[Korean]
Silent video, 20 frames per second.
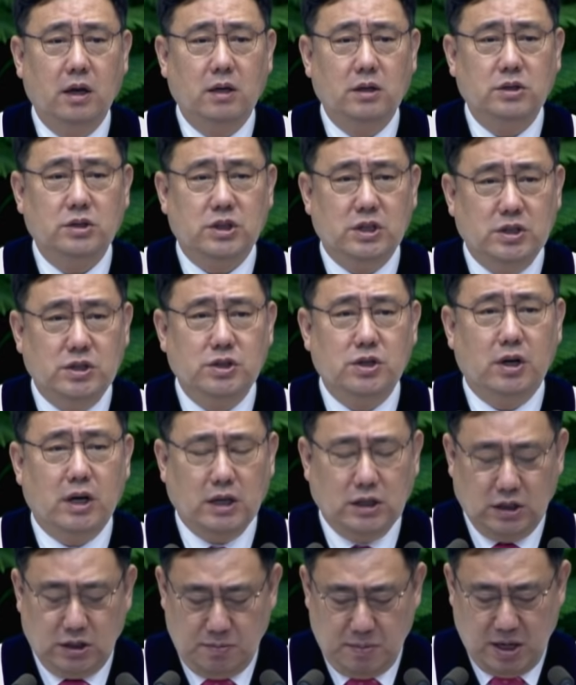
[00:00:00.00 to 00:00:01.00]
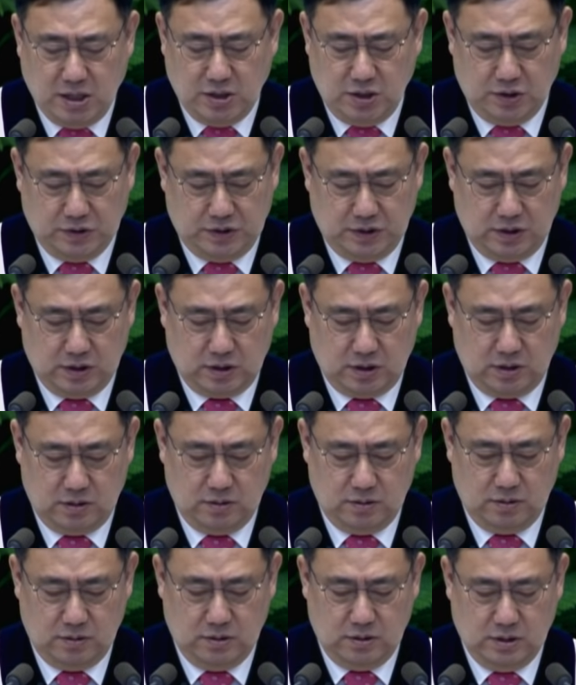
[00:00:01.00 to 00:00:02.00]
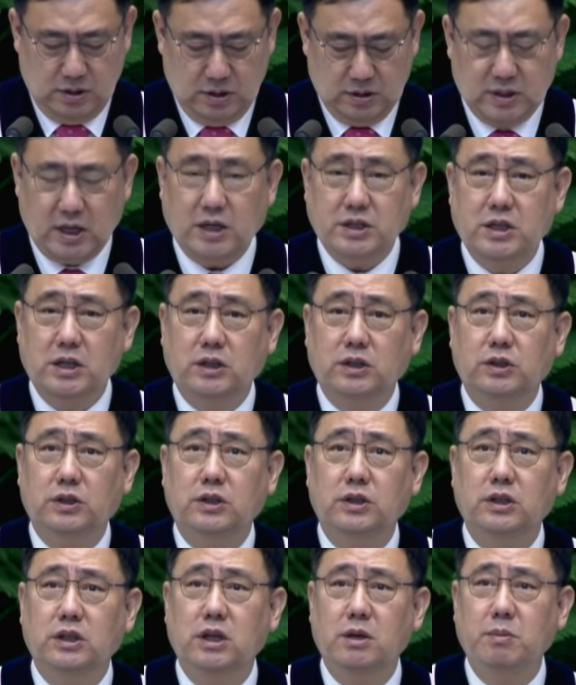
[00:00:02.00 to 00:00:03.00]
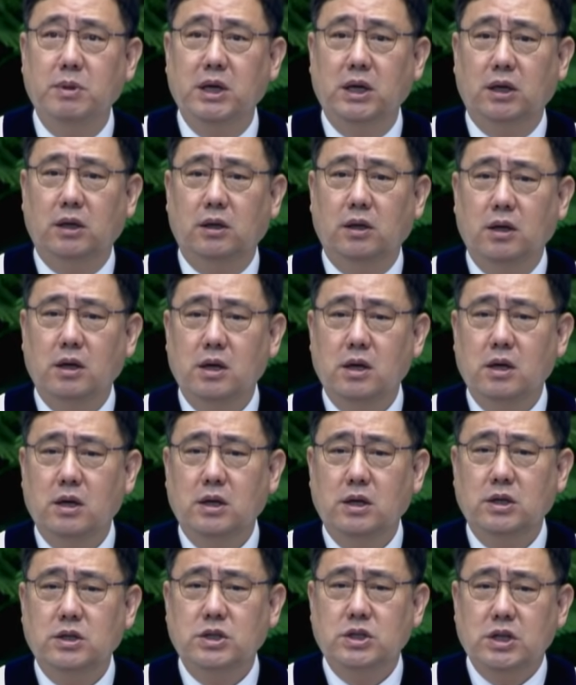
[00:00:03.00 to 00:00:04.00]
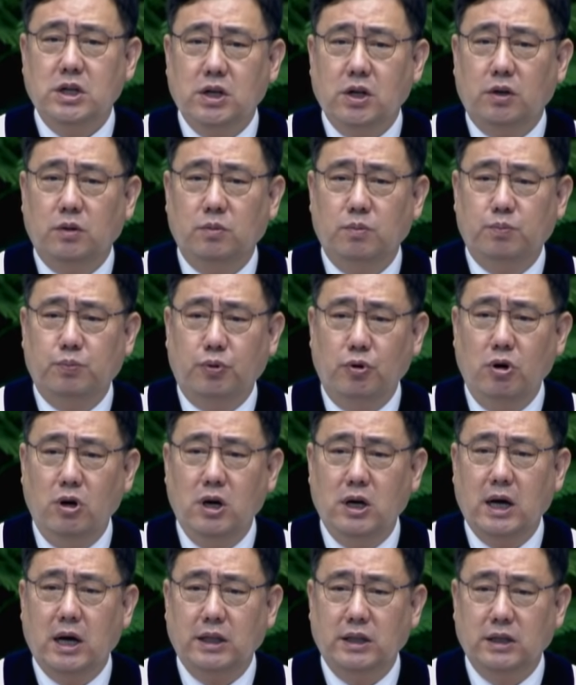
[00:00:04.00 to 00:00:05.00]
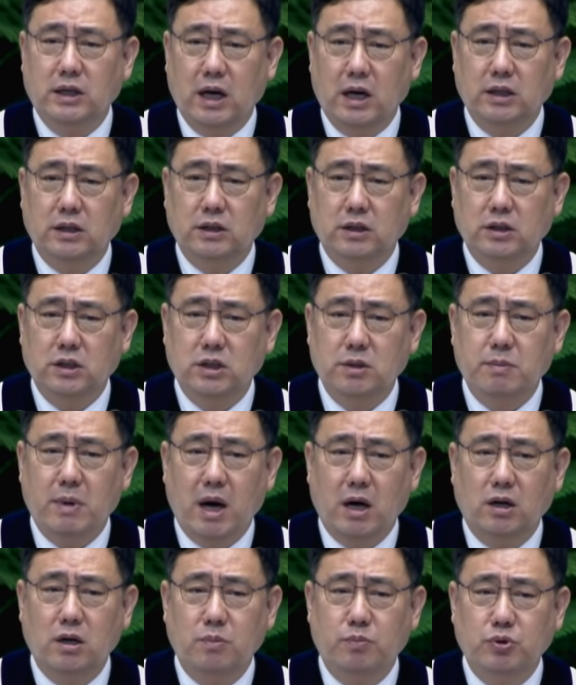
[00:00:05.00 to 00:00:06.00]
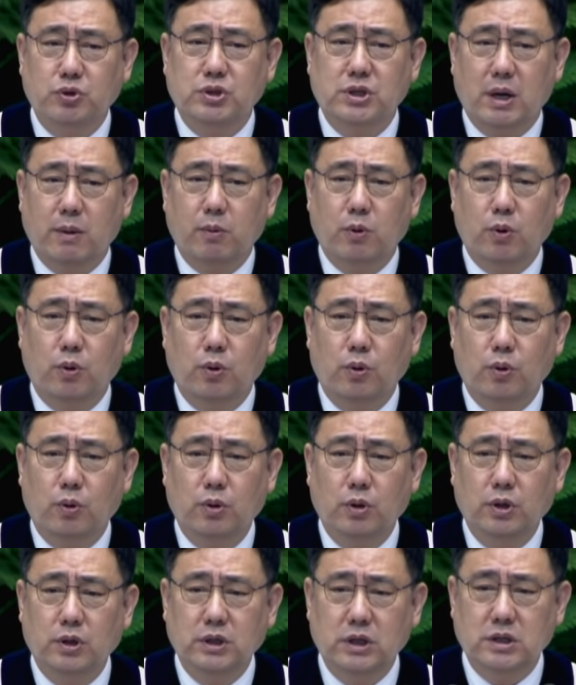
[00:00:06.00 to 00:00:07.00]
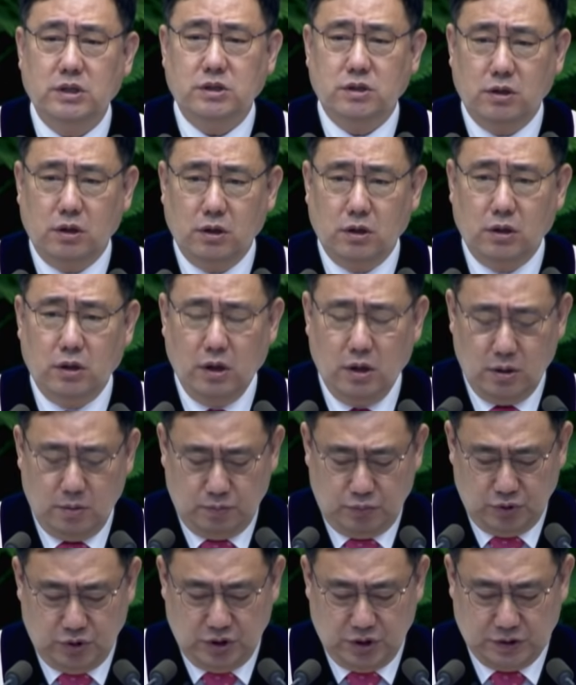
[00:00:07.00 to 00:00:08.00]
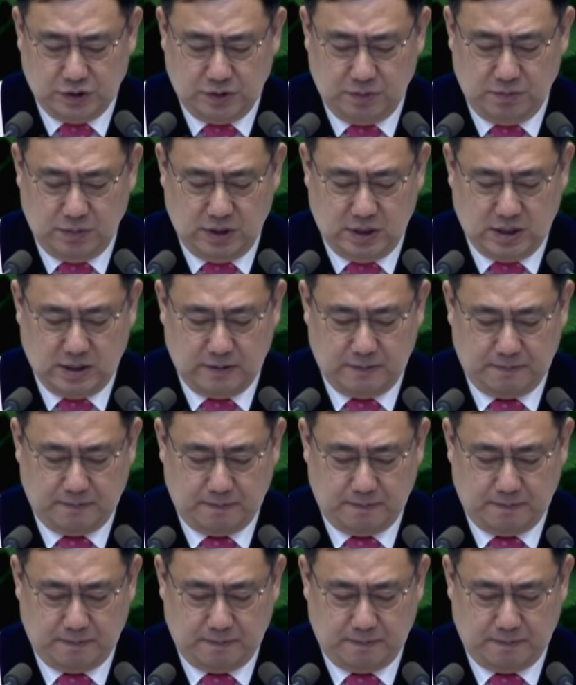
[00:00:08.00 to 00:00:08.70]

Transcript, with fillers: 진정한 희망이었을까? 사실 그들은 이미 실현 불가능한 희망을 붙잡고 있을 뿐이었습니다.